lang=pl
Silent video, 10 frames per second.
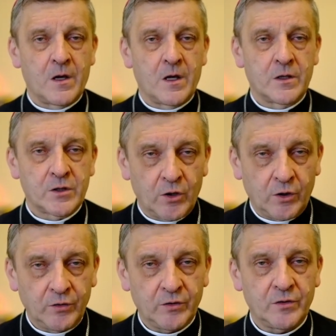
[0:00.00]
że
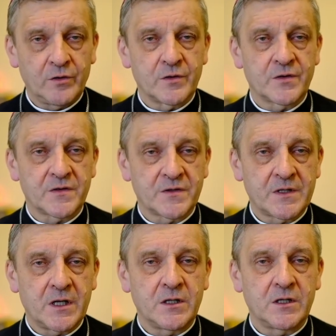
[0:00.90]
ono
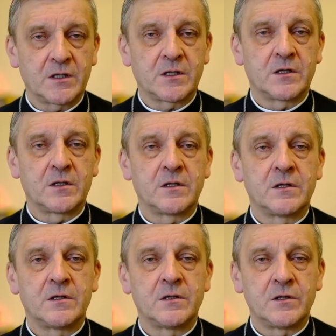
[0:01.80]
zostanie
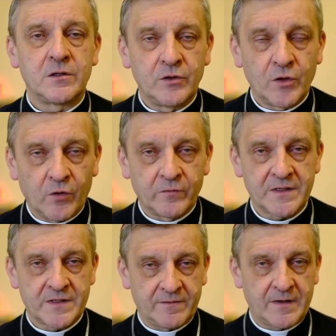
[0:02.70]
nowe
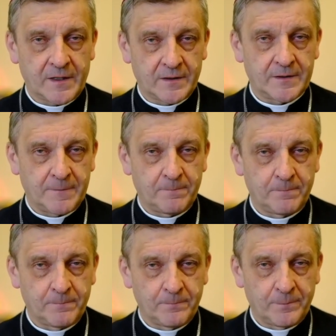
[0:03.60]
zawarte.
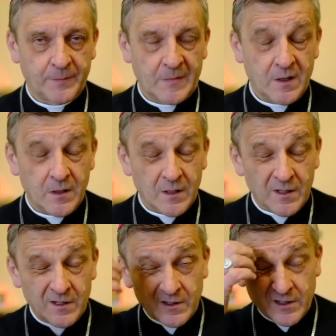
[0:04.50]

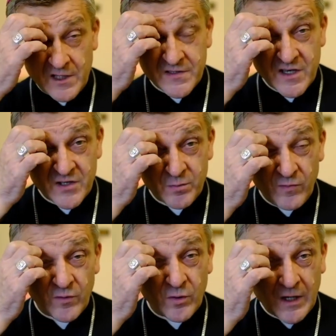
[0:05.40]
Greckie
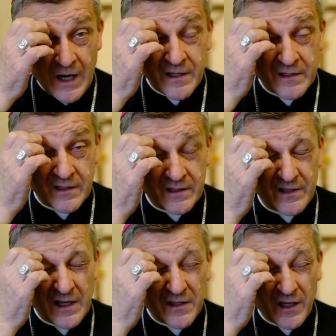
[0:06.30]
słowo kaine
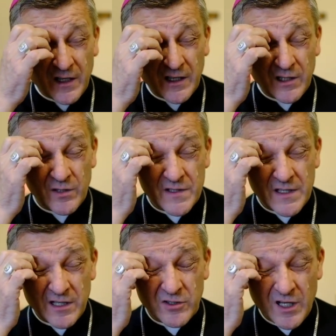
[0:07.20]
diatreke
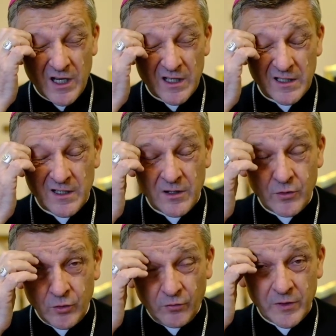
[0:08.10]
oznacza
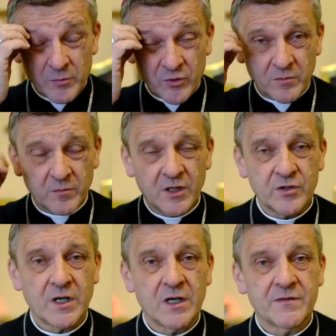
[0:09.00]
nowe
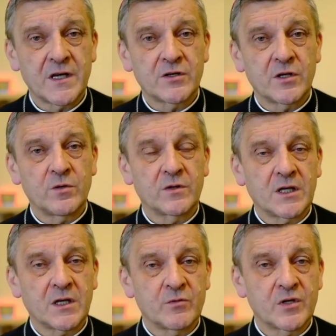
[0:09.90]
przymierze, ale w znaczeniu
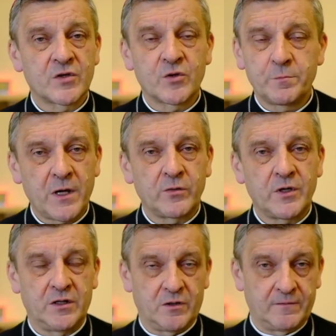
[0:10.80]
takim, że zupełnie
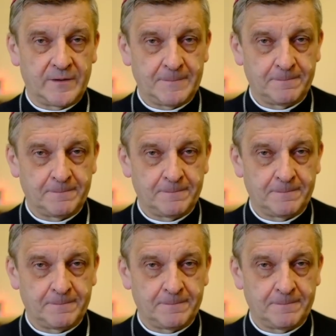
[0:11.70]
nowe.